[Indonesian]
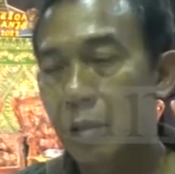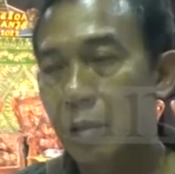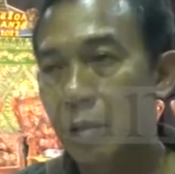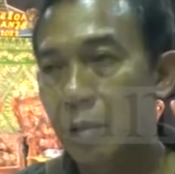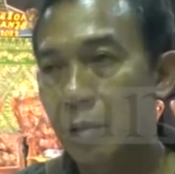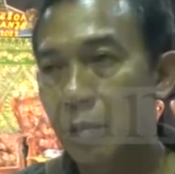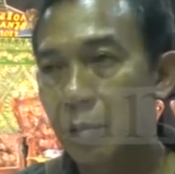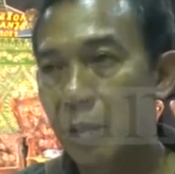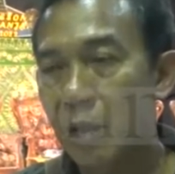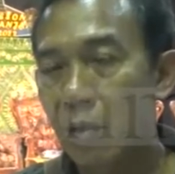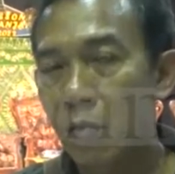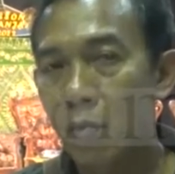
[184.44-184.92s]

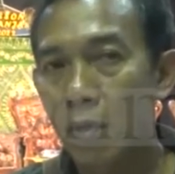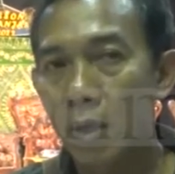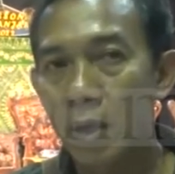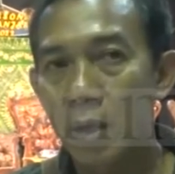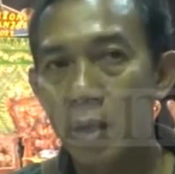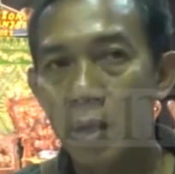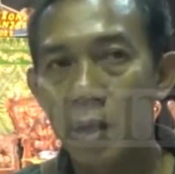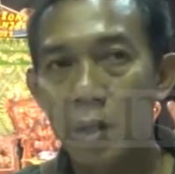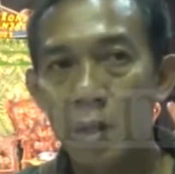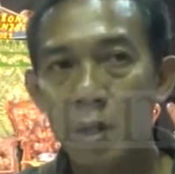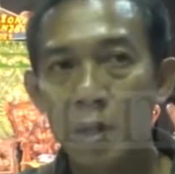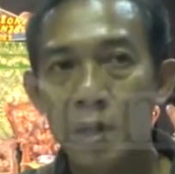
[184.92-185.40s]
uh,
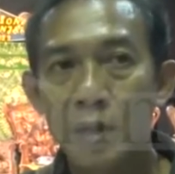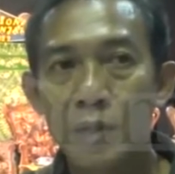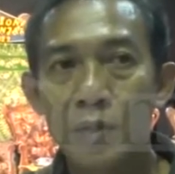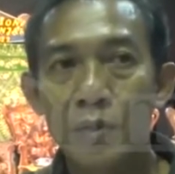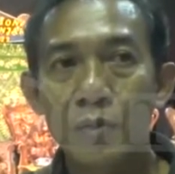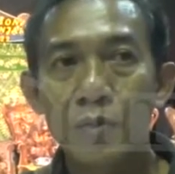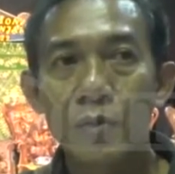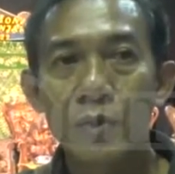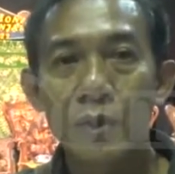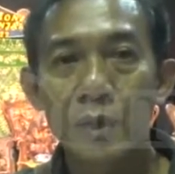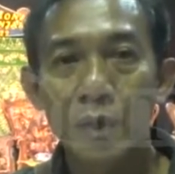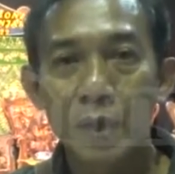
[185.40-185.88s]
melakukan
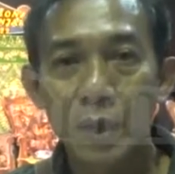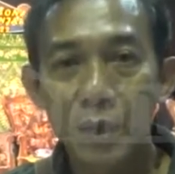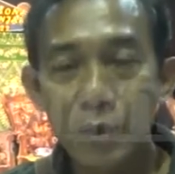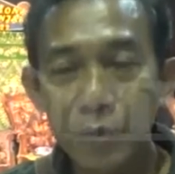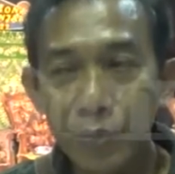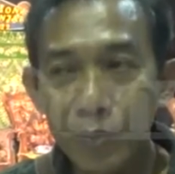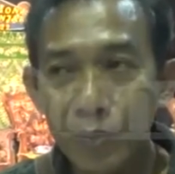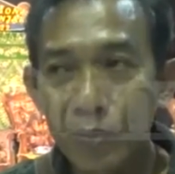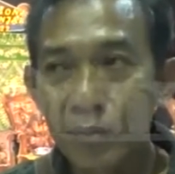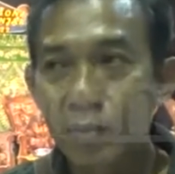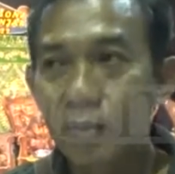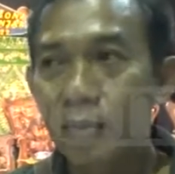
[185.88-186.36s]
diskusi
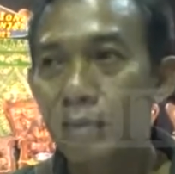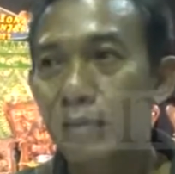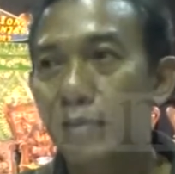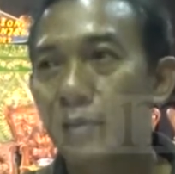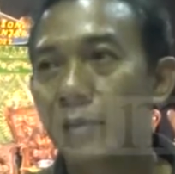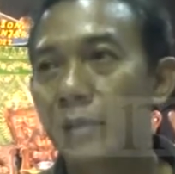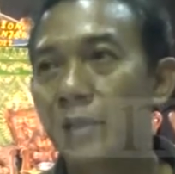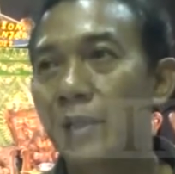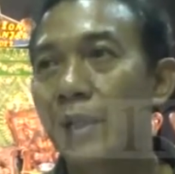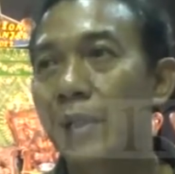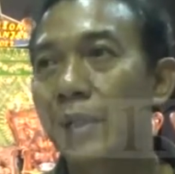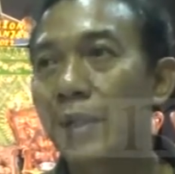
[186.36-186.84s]
itu,
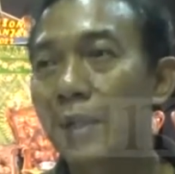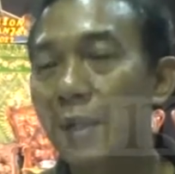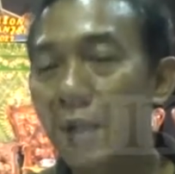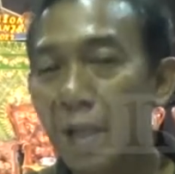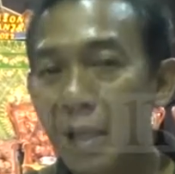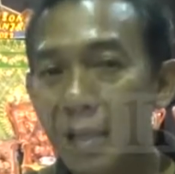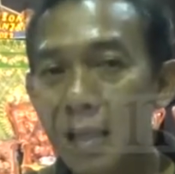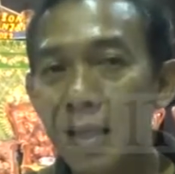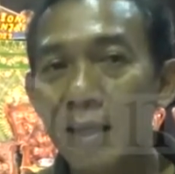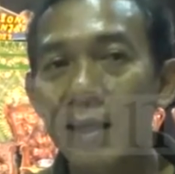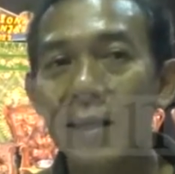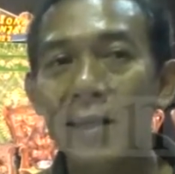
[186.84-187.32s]

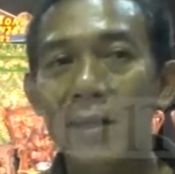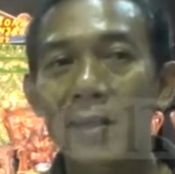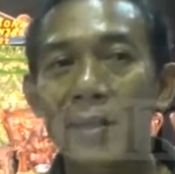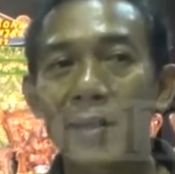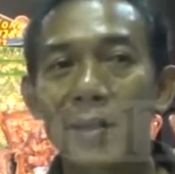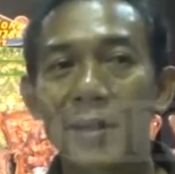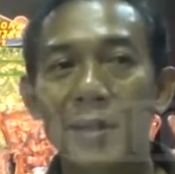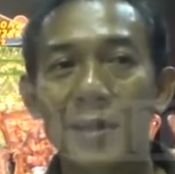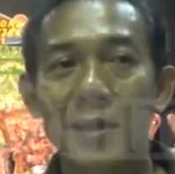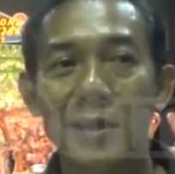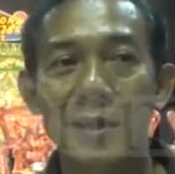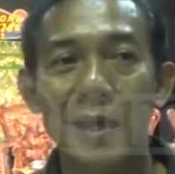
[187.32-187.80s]
setidaknya
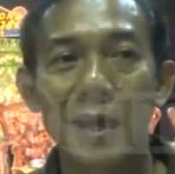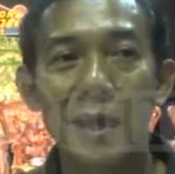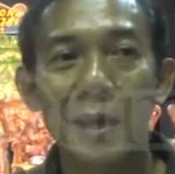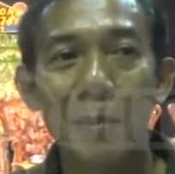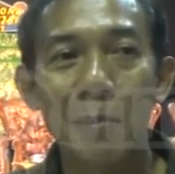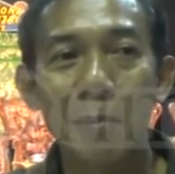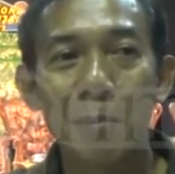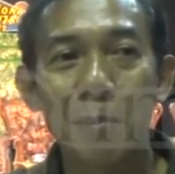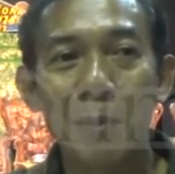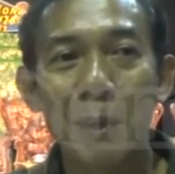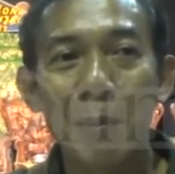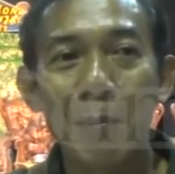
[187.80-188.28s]
uh, saya
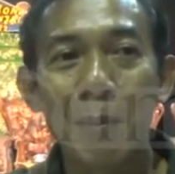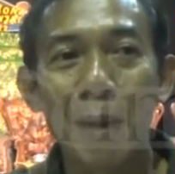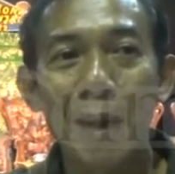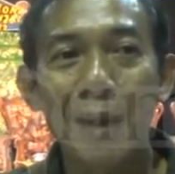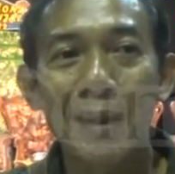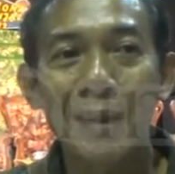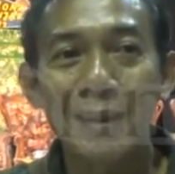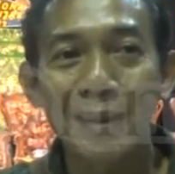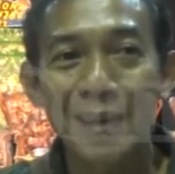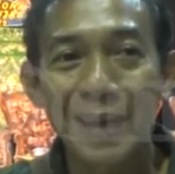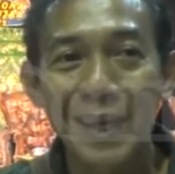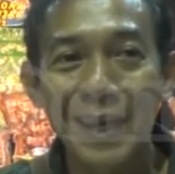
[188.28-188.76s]

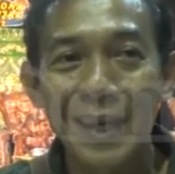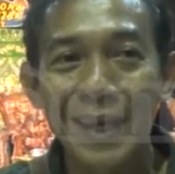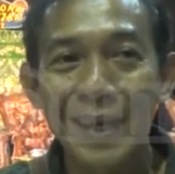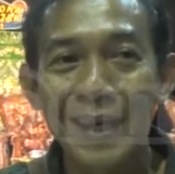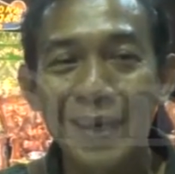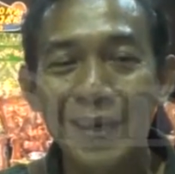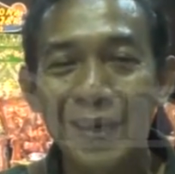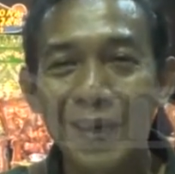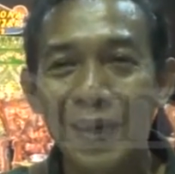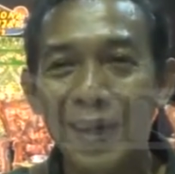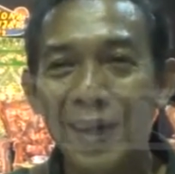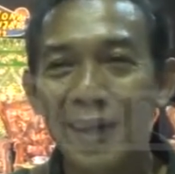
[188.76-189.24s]
memantik
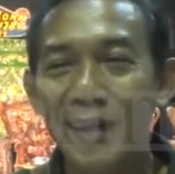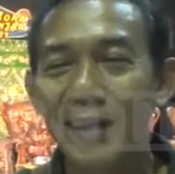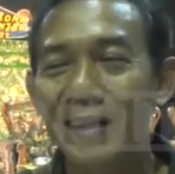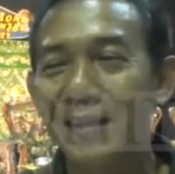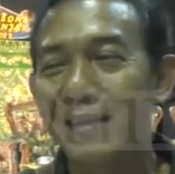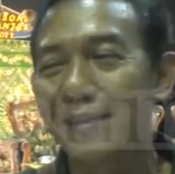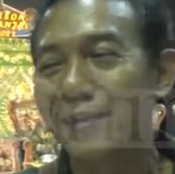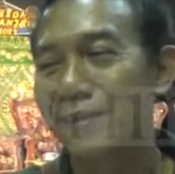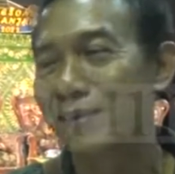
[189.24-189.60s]
gitu kan.